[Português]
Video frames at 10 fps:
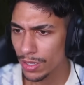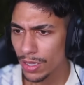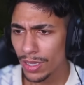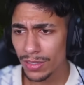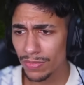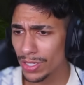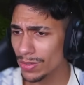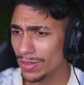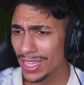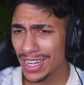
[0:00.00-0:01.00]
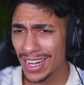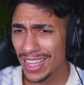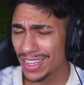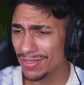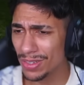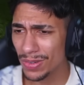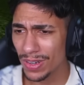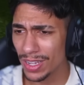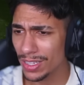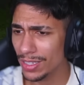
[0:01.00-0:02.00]
Esse vento não tem nada a ver com
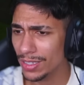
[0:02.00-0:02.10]
nada.